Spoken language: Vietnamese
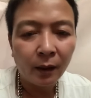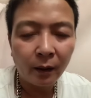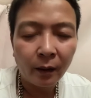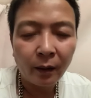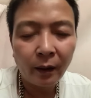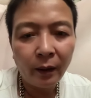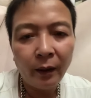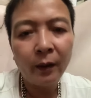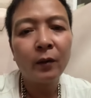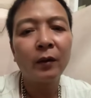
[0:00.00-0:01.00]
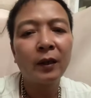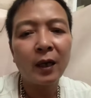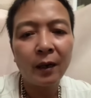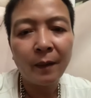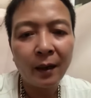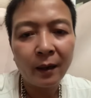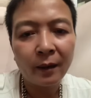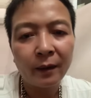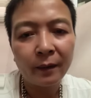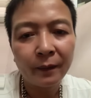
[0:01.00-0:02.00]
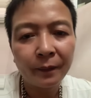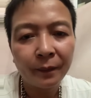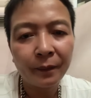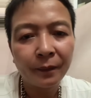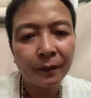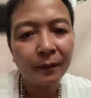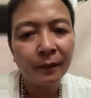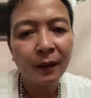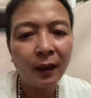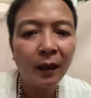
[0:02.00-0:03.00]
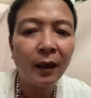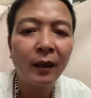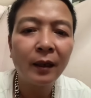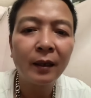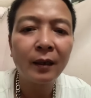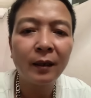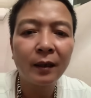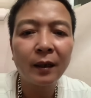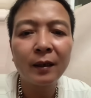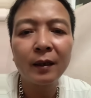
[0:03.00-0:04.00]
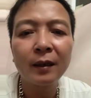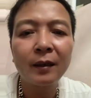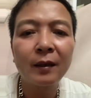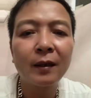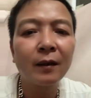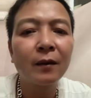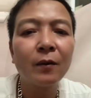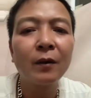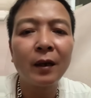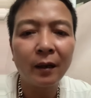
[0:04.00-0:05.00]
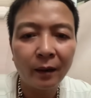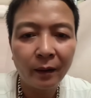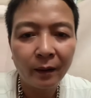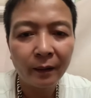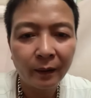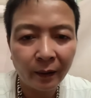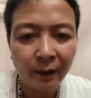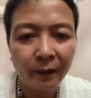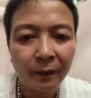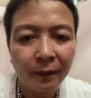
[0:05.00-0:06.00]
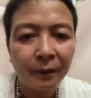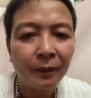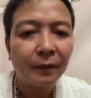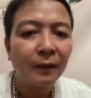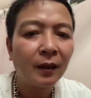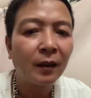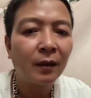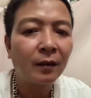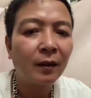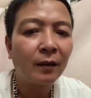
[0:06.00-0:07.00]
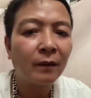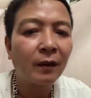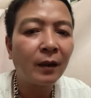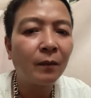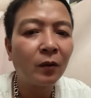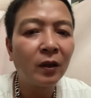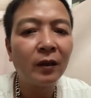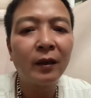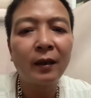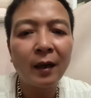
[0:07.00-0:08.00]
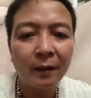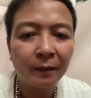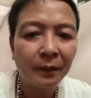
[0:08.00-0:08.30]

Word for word: khi con trai bà lấy cái cái cái cái cái cô này này đấy, vào năm 1998